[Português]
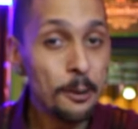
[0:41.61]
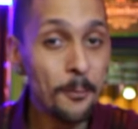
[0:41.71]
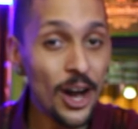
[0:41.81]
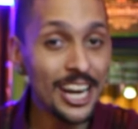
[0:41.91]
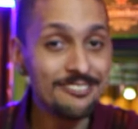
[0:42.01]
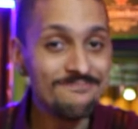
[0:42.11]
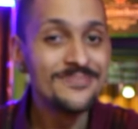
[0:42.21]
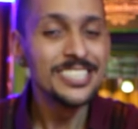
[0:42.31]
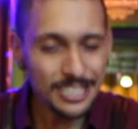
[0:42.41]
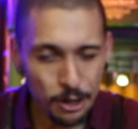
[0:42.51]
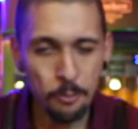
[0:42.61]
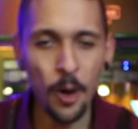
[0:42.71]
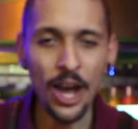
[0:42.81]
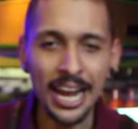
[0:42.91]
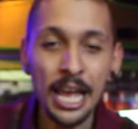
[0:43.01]
Bora? Então
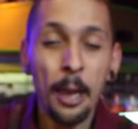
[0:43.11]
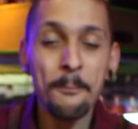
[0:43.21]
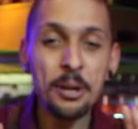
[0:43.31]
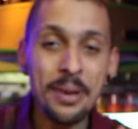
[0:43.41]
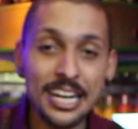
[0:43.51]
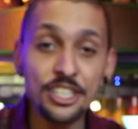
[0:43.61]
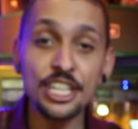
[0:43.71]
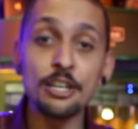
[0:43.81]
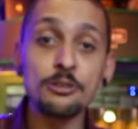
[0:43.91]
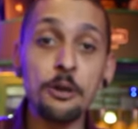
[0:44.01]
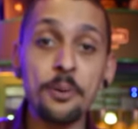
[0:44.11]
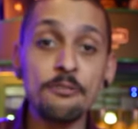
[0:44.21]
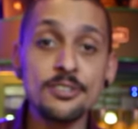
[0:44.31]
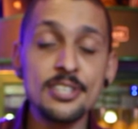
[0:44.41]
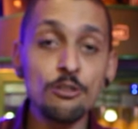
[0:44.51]
bora. Primeira dica que eu tenho
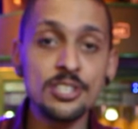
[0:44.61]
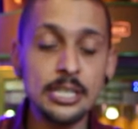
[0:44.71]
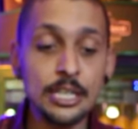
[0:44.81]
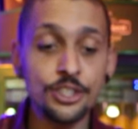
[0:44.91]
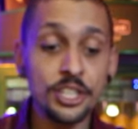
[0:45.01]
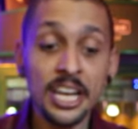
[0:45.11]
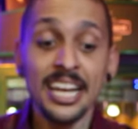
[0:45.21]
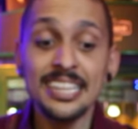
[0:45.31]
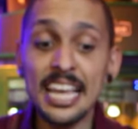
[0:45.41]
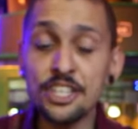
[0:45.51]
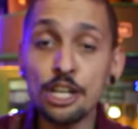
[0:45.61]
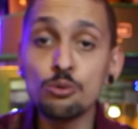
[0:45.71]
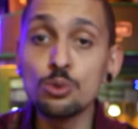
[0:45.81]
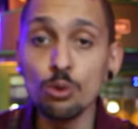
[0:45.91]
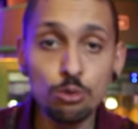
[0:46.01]
para você é o seguinte: deixa
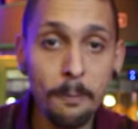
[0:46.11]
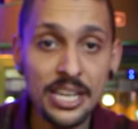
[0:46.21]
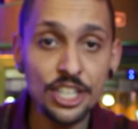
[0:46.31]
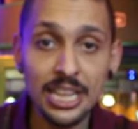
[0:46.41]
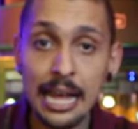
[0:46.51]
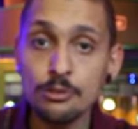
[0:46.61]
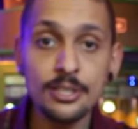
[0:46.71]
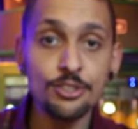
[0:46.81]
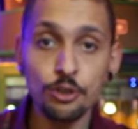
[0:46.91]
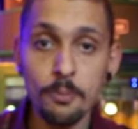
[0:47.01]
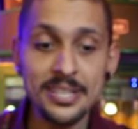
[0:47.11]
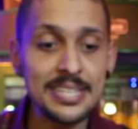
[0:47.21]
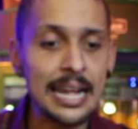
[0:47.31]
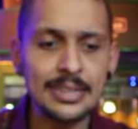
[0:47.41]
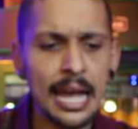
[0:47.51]
tudo bem gelado antes de
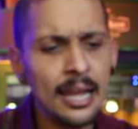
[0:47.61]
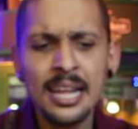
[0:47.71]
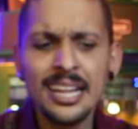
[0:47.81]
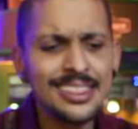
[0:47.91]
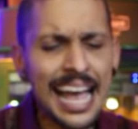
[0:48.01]
começar, tá?